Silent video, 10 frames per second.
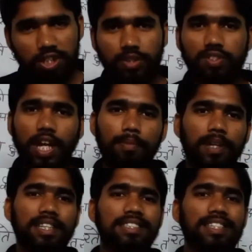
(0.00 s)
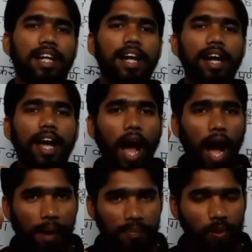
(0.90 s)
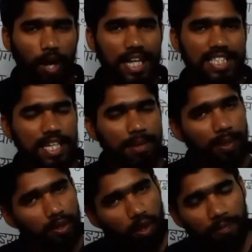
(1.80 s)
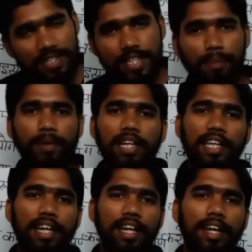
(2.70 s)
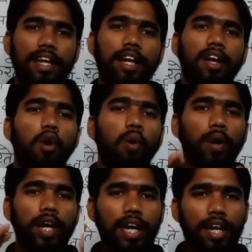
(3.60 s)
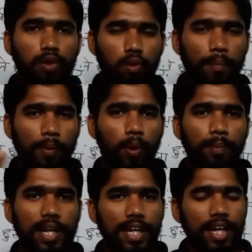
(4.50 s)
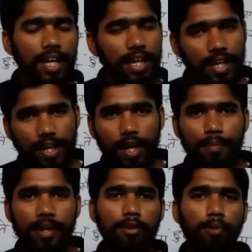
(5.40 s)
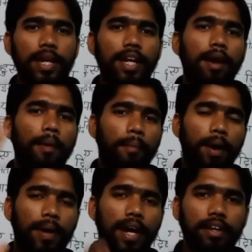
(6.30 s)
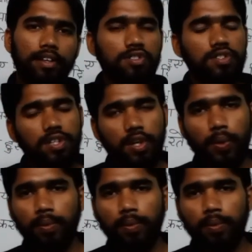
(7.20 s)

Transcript: को सब्सक्राइब कर लीजिएगा आपको ऐसे ही वीडियो हमेशा मिलते रहेंगे ओके तो हम लोग मिलेंगे एक नए वीडियो में बाय बाय सी